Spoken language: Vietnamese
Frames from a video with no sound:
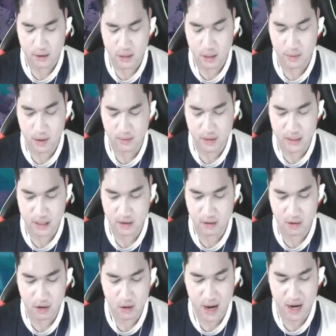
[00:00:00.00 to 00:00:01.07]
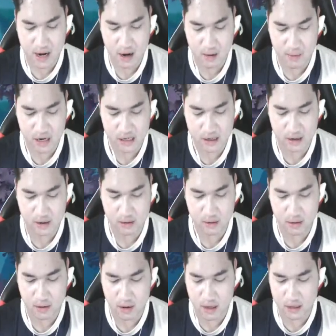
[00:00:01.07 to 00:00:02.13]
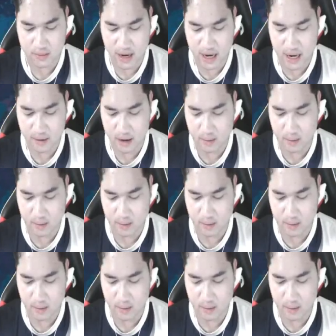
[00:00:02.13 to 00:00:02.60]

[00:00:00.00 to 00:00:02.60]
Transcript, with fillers: chào mơ mới trai chỉ long các bạn đang ngót vào đây trời lòng order cho bạn này vào